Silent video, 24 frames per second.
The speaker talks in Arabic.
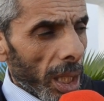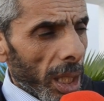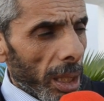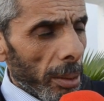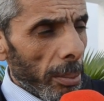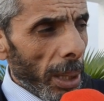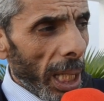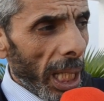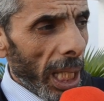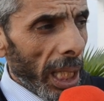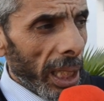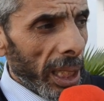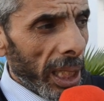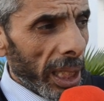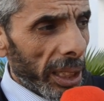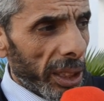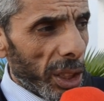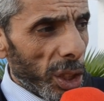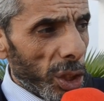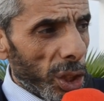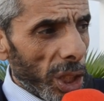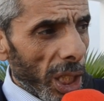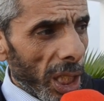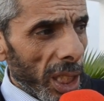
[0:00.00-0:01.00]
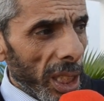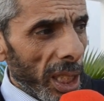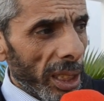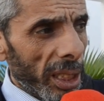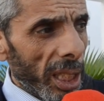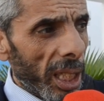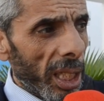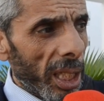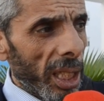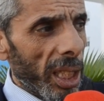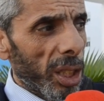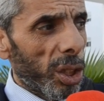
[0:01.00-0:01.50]
المحلات التجاريه
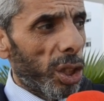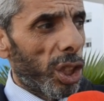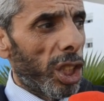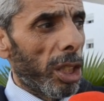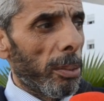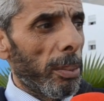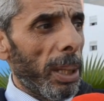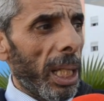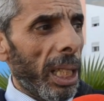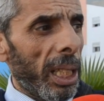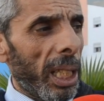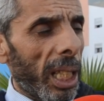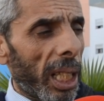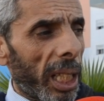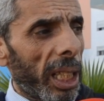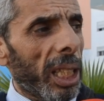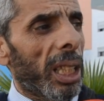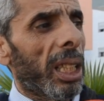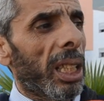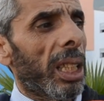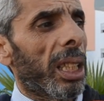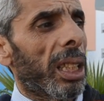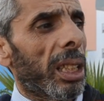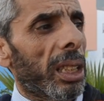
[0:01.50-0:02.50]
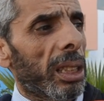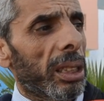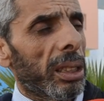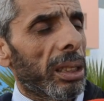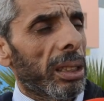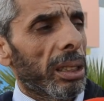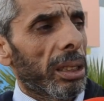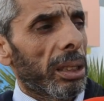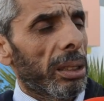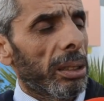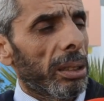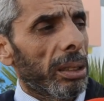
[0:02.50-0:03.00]
درنا الاجتماع الاخير
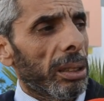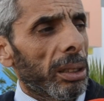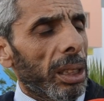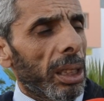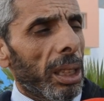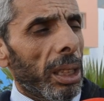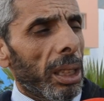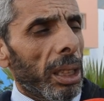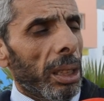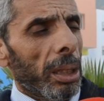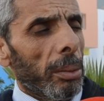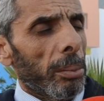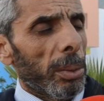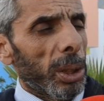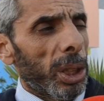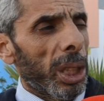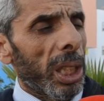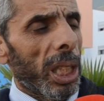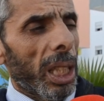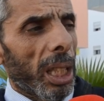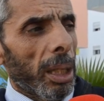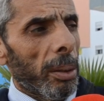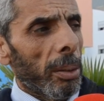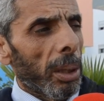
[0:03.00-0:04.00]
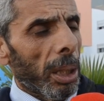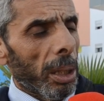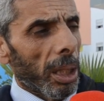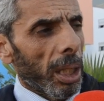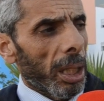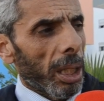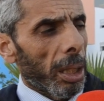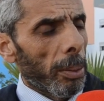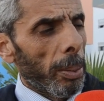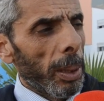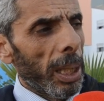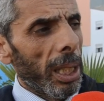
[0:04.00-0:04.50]
ماشي
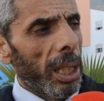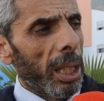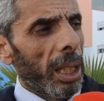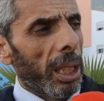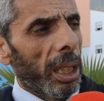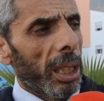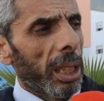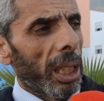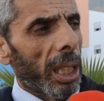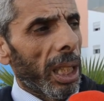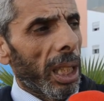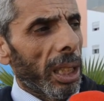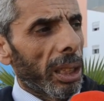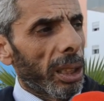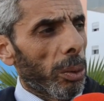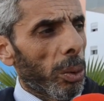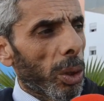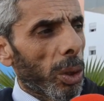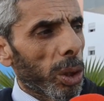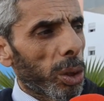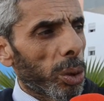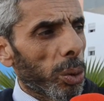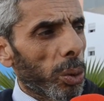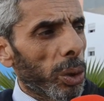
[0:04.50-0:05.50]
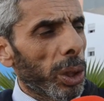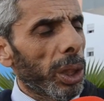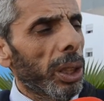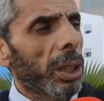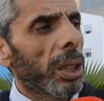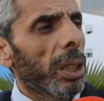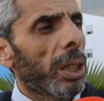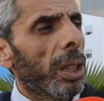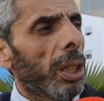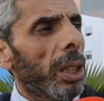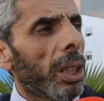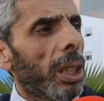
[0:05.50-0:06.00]
قبل لقاء تواصلي
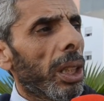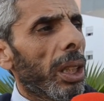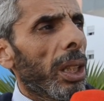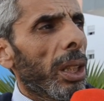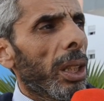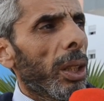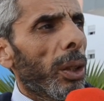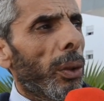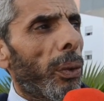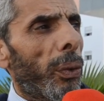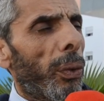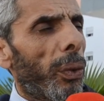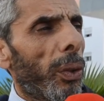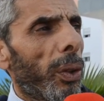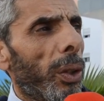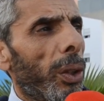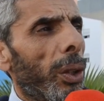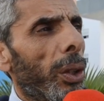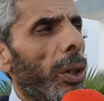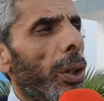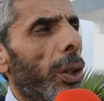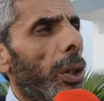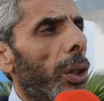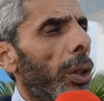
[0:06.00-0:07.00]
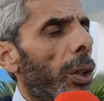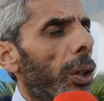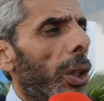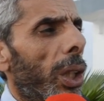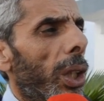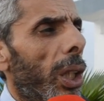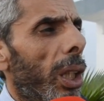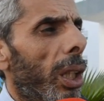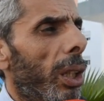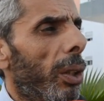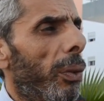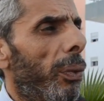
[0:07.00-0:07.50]
في
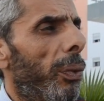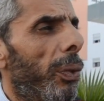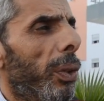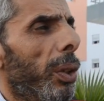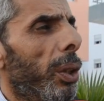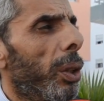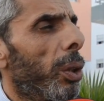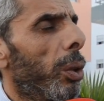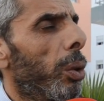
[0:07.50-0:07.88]
2000